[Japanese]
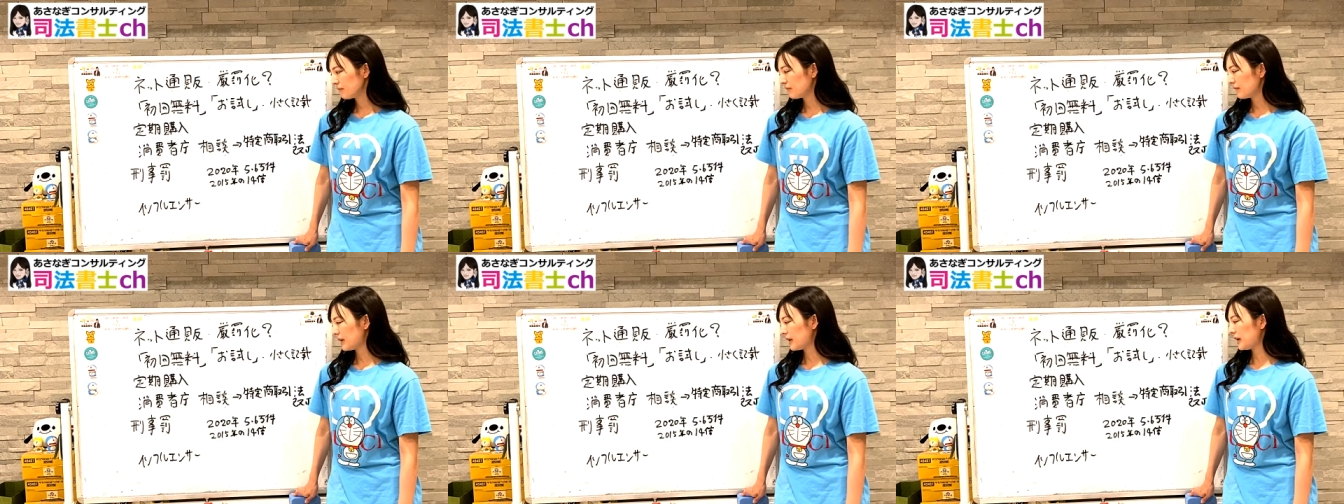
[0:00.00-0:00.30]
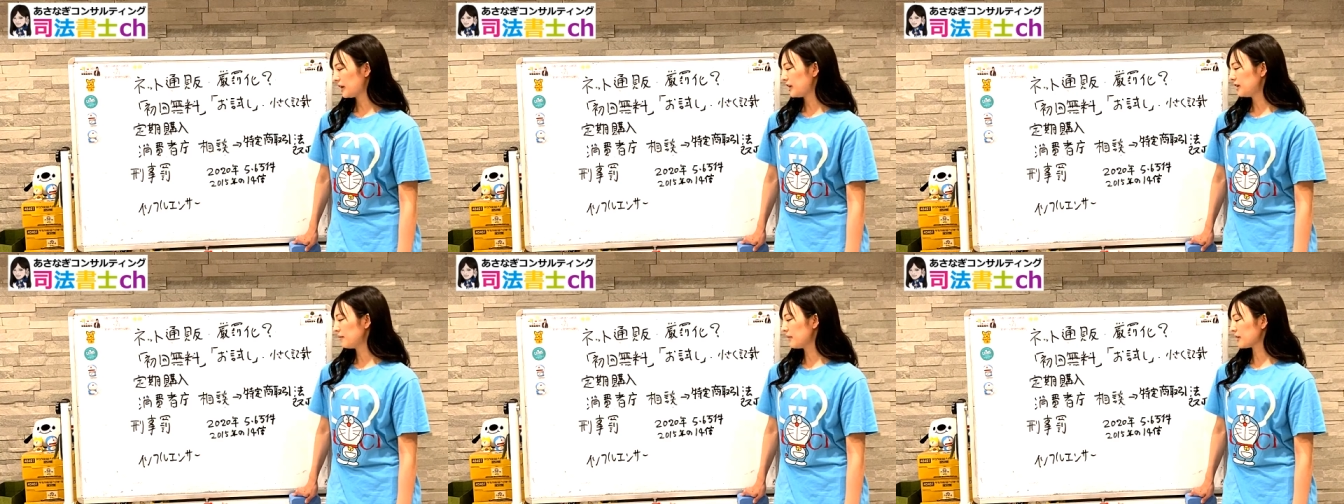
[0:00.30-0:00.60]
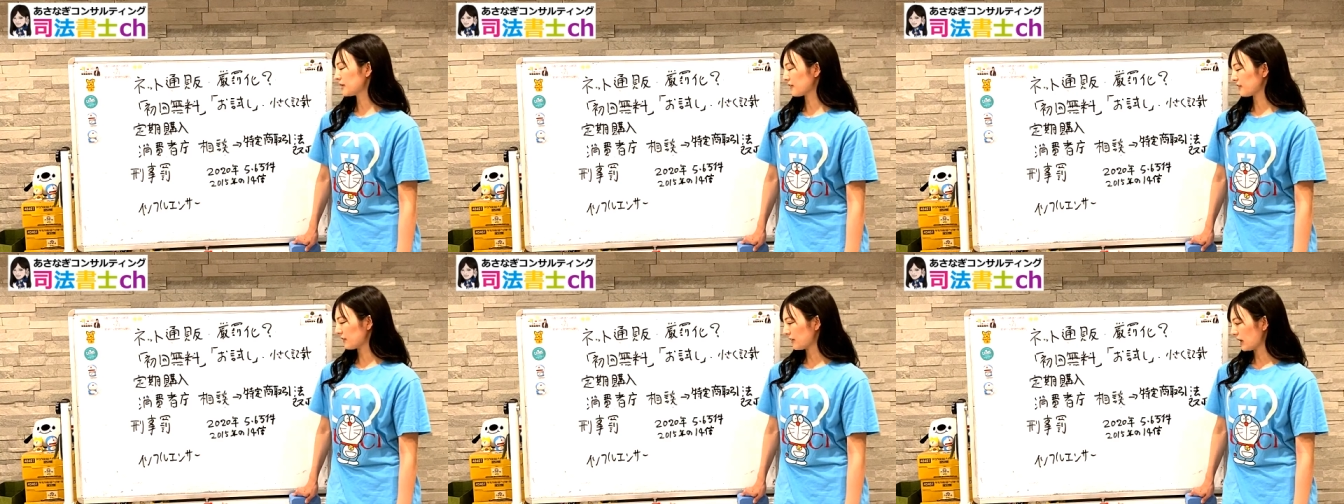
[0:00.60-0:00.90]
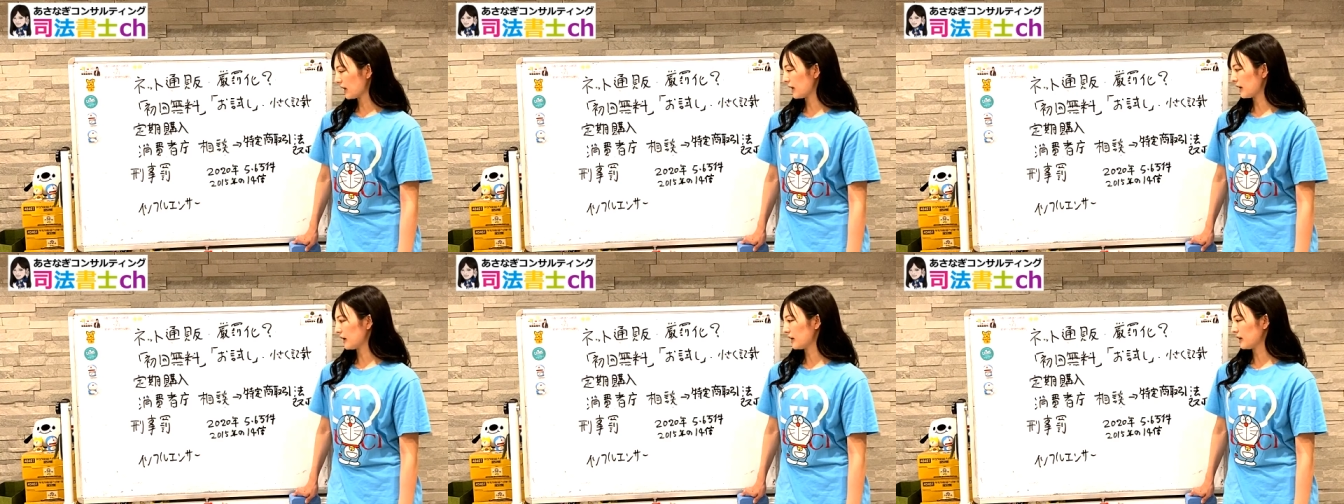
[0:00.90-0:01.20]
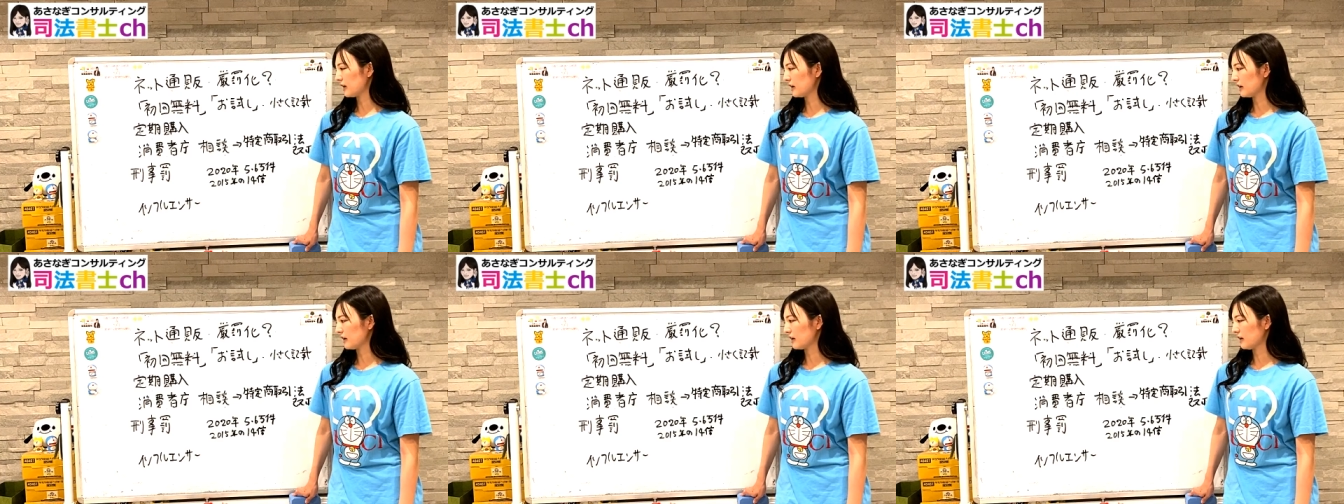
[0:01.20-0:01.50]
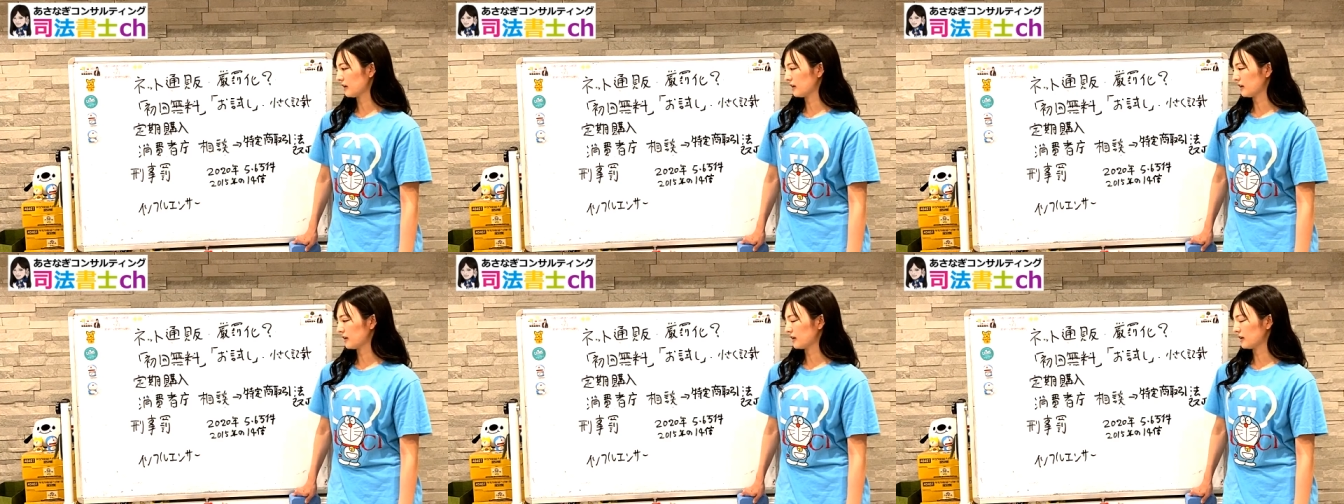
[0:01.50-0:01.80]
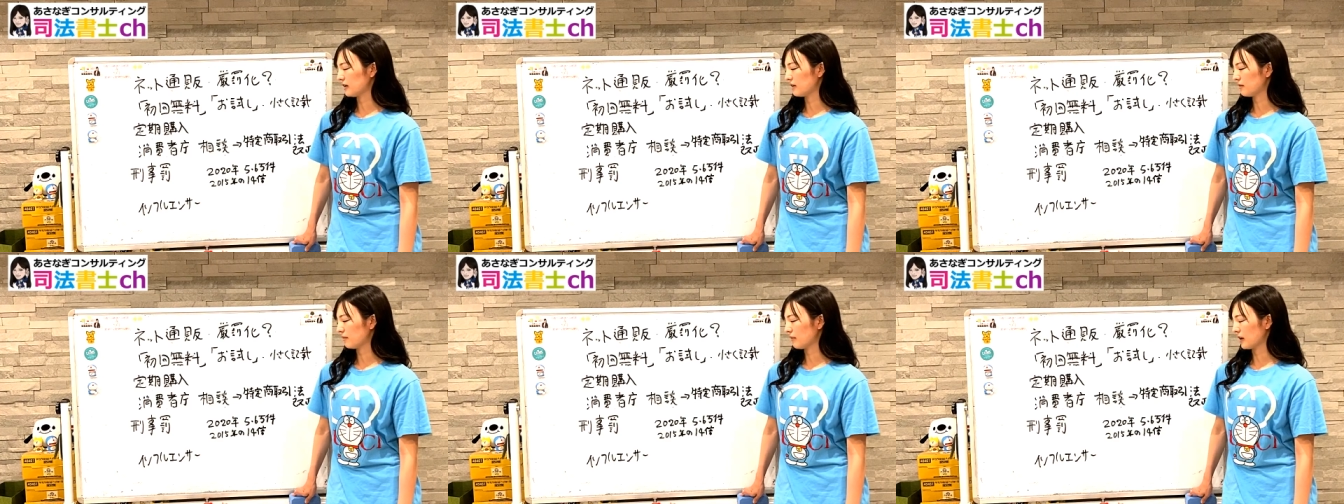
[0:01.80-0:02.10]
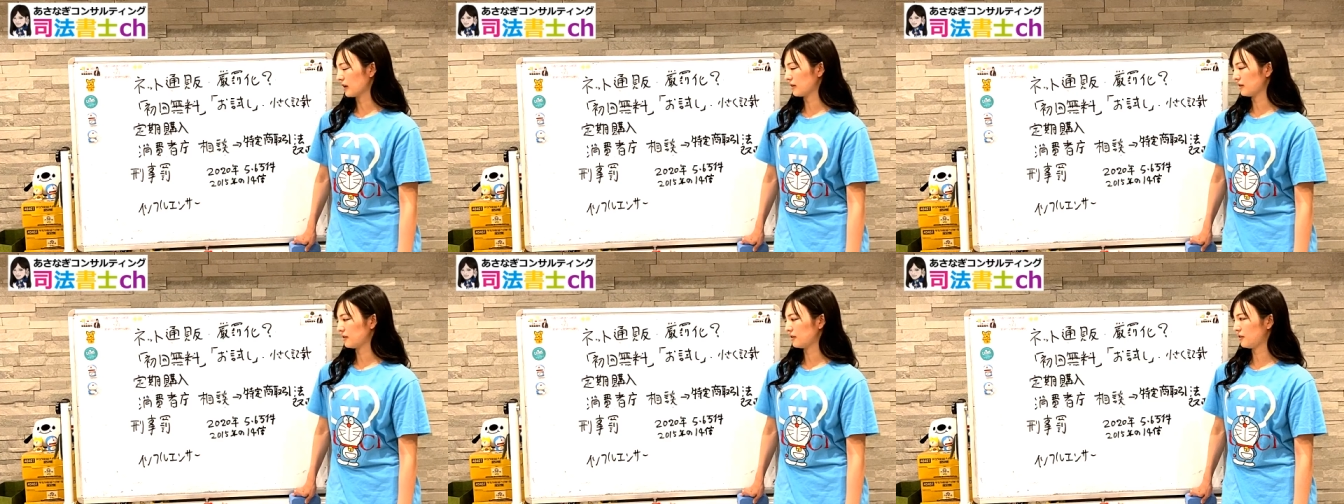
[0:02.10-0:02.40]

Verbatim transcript: えー、今ですね、えーまあ、